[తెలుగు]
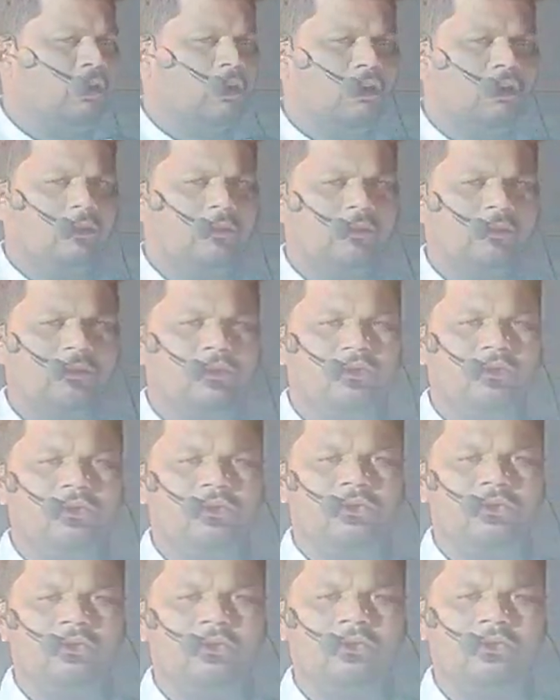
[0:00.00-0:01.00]

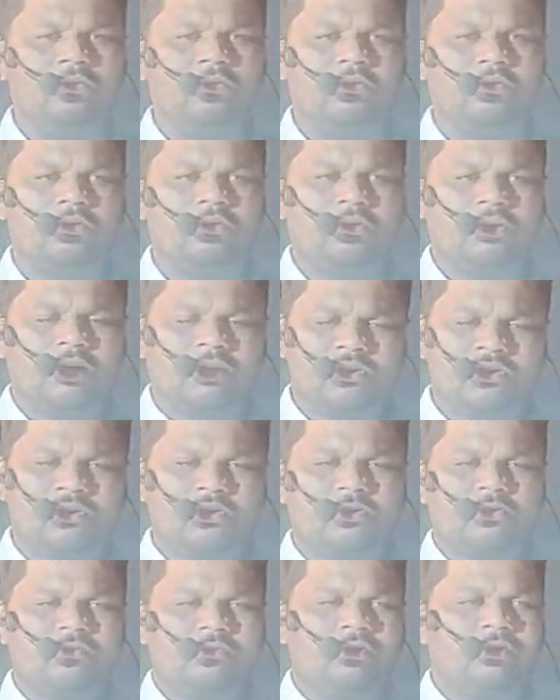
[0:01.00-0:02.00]
ఎల్లప్పుడూ
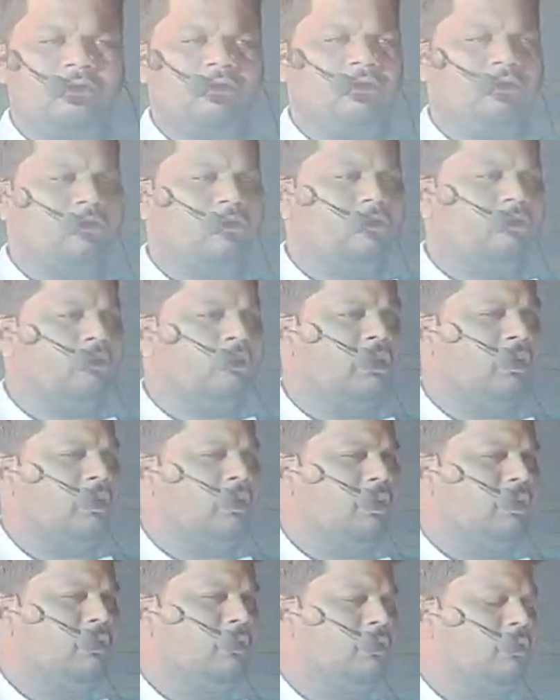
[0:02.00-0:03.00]
కష్టమే ఉంటుంది
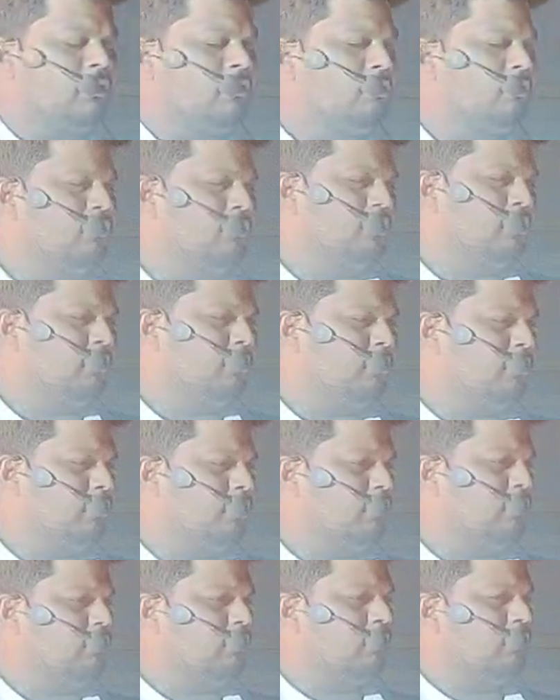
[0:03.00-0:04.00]
అని దేవుడు
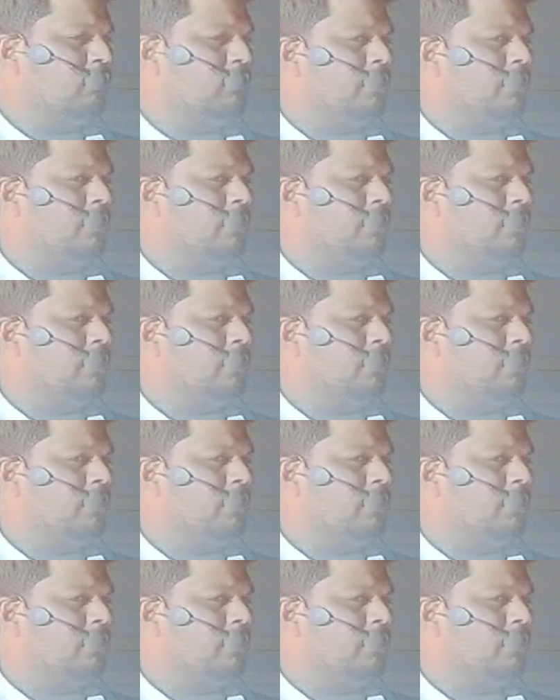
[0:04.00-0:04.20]
చెప్పలేదు